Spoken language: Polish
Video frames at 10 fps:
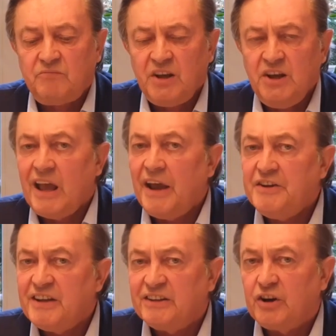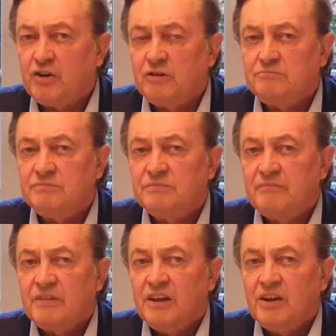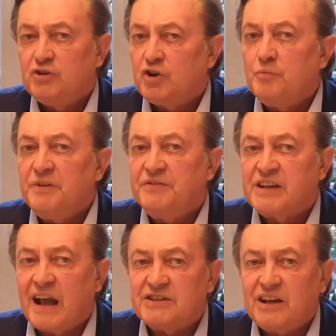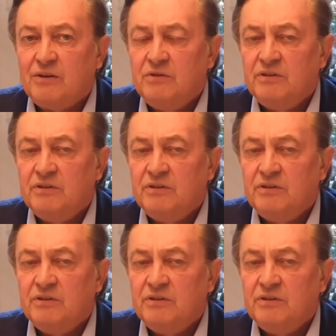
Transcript: Ja idę drogą, którą mi wskazał,